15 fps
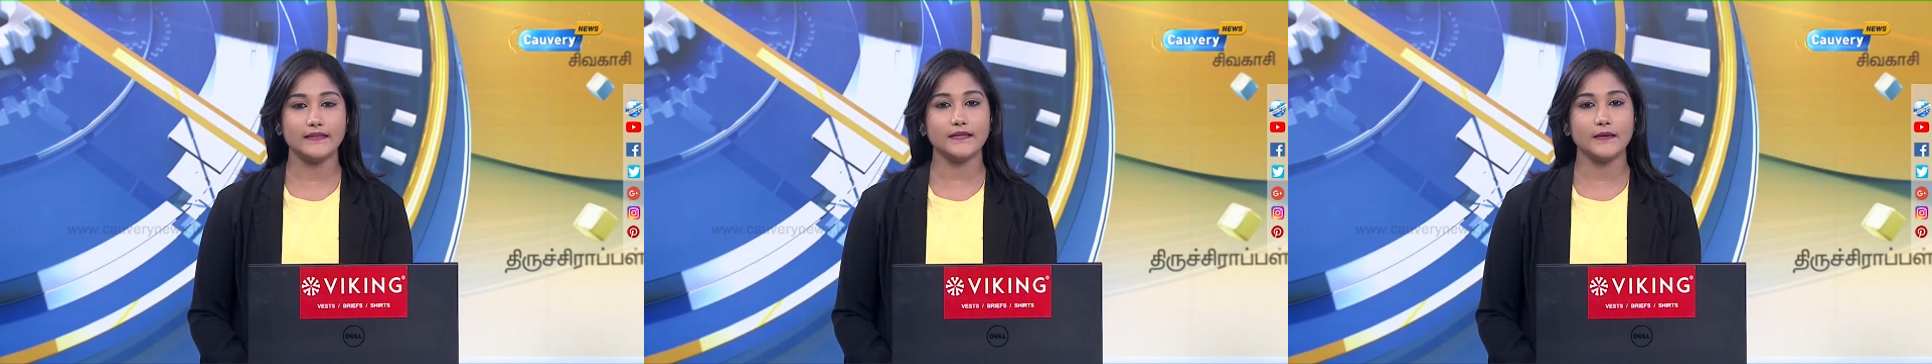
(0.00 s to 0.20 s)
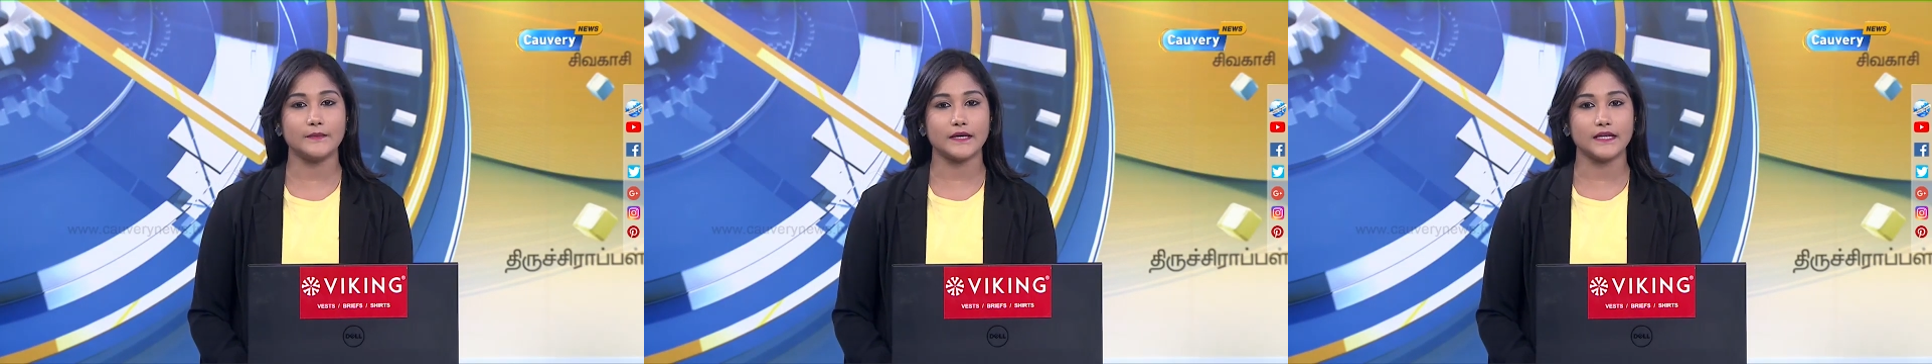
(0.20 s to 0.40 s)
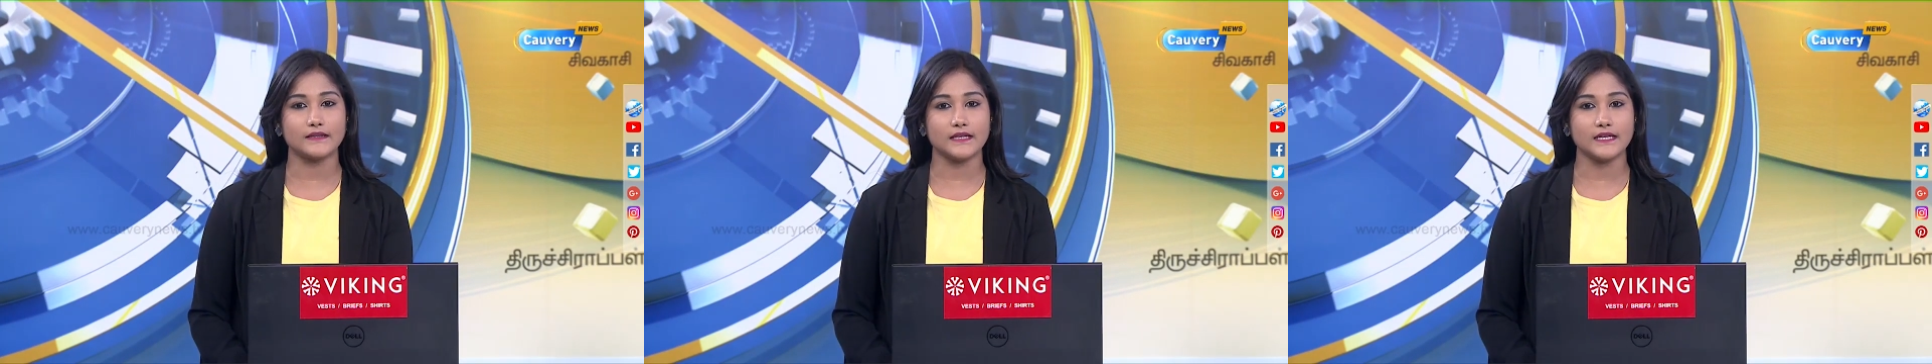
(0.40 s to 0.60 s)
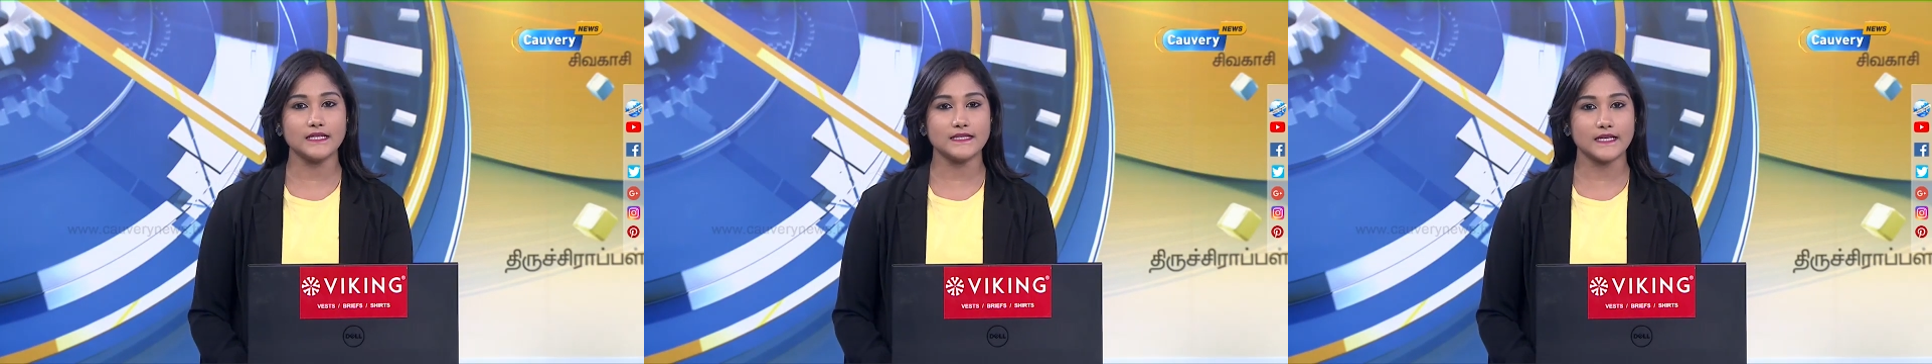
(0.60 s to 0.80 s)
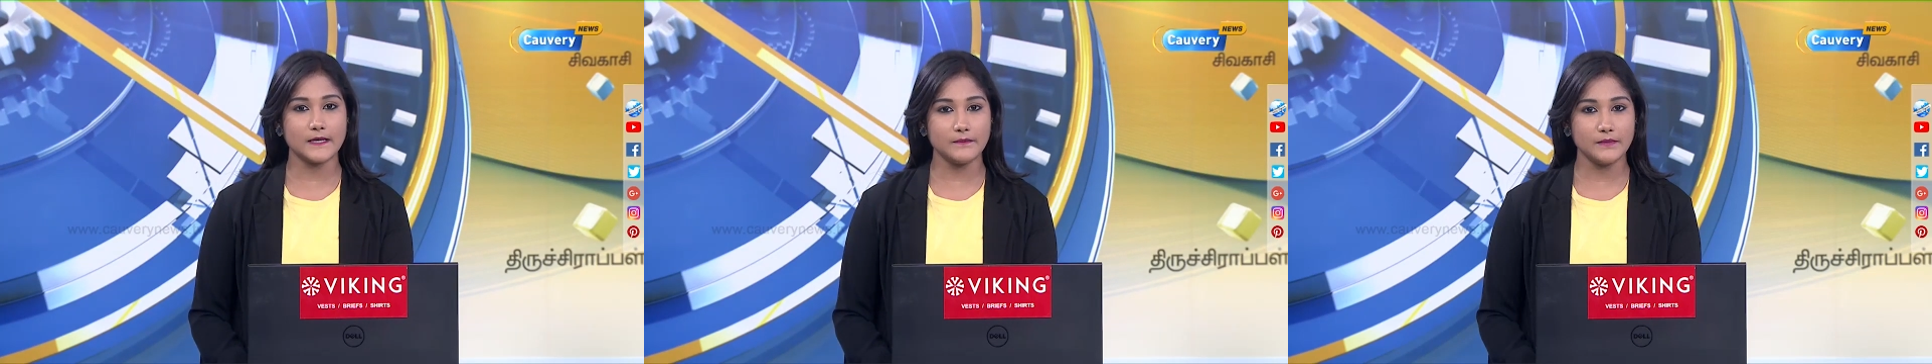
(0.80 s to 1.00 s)
இந்த படத்தை
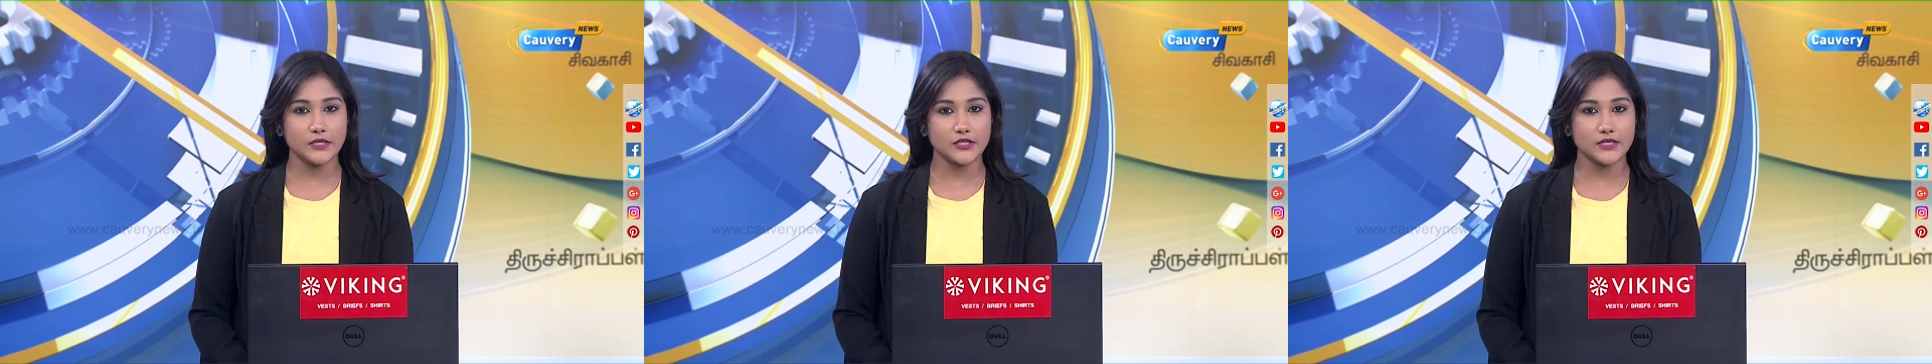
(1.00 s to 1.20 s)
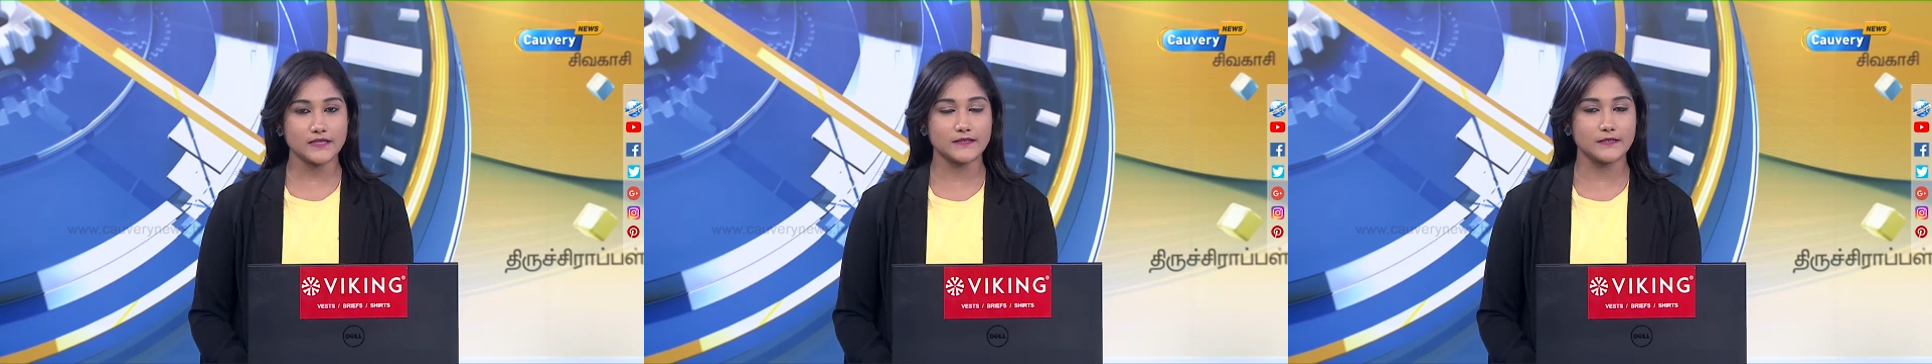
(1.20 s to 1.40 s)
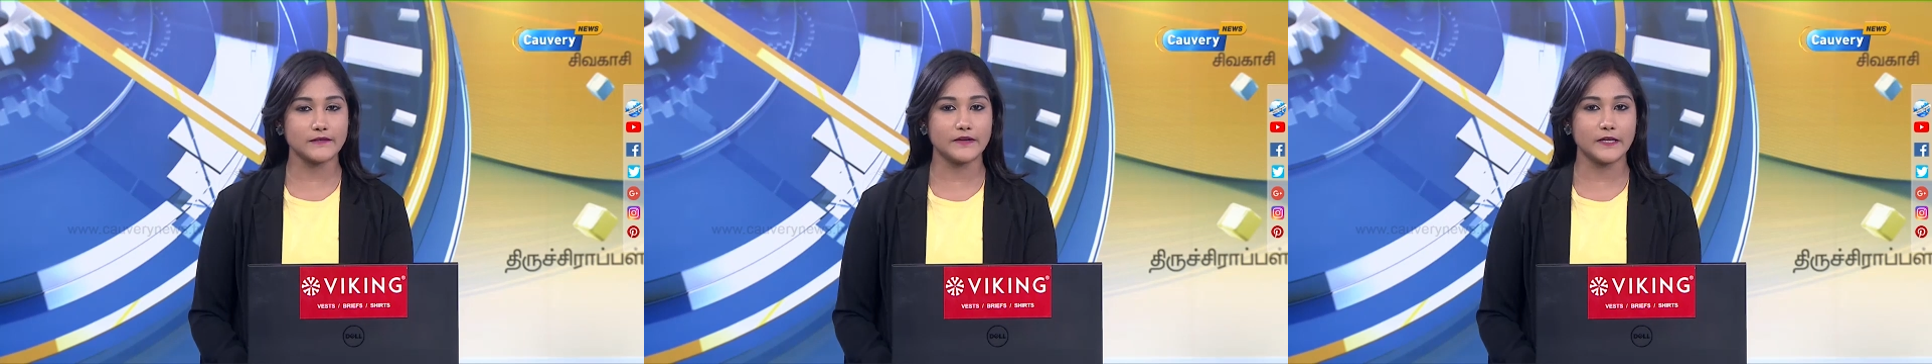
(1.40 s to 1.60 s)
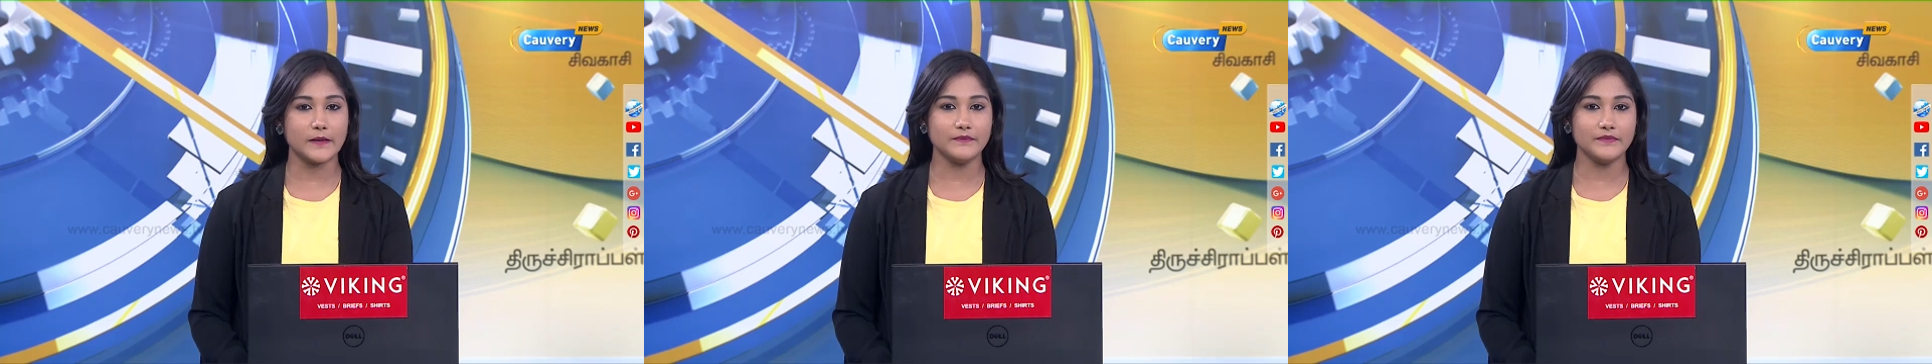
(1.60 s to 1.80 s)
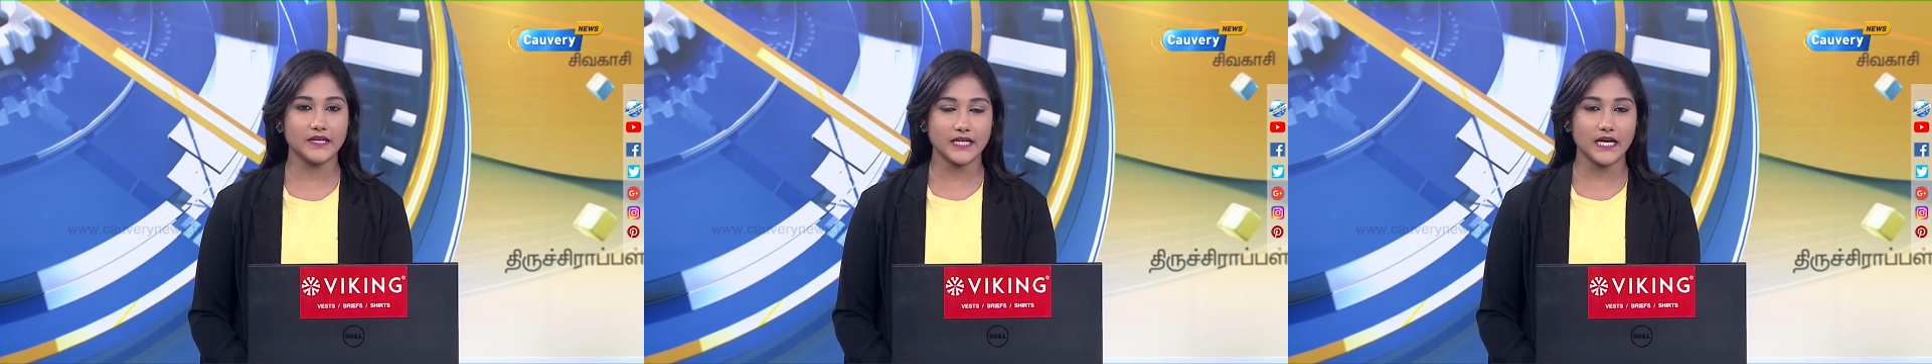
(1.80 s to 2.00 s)
சன் பிக்சர்ஸ் நிறுவனம்